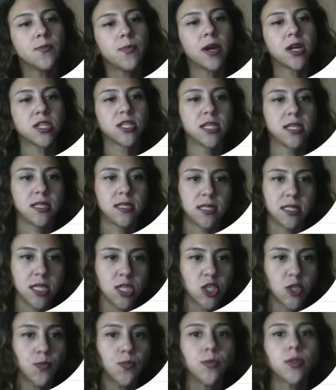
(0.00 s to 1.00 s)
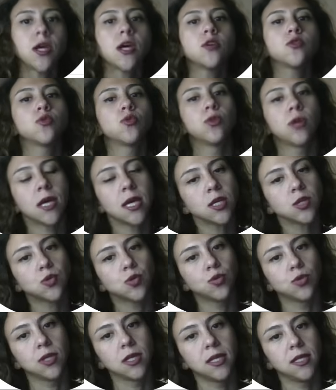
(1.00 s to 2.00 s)
baştakini seçip daha sonra en
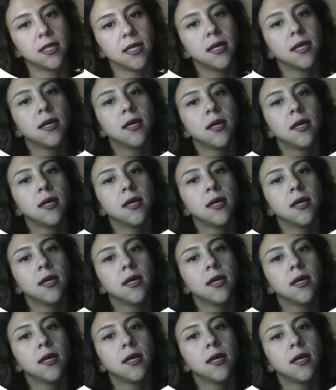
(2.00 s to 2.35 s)
sondakine